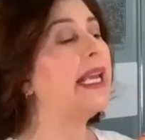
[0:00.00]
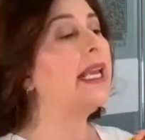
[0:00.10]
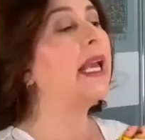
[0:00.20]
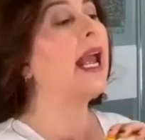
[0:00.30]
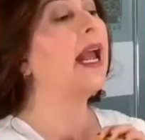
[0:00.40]

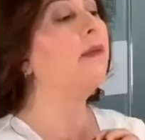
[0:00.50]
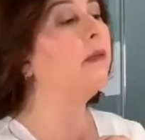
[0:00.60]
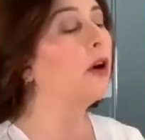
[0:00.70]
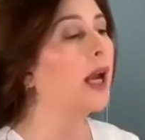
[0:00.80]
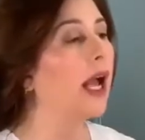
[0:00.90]
y el
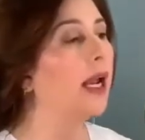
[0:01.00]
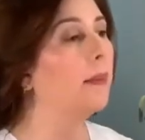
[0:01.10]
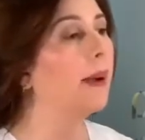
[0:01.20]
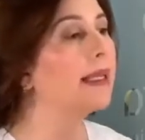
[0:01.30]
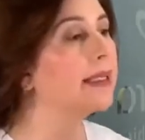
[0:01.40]

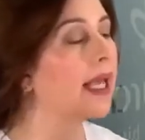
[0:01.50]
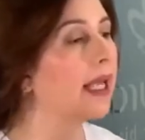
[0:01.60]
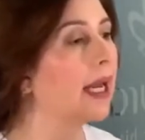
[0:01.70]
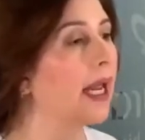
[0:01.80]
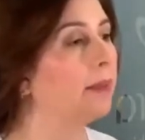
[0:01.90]
floral va a
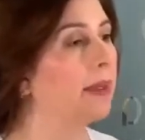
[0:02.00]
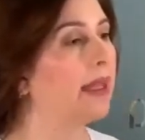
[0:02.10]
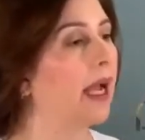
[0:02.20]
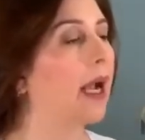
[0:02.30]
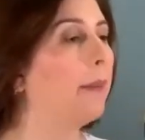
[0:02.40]
ser el
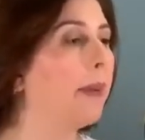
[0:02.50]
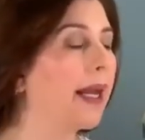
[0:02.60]
pitanga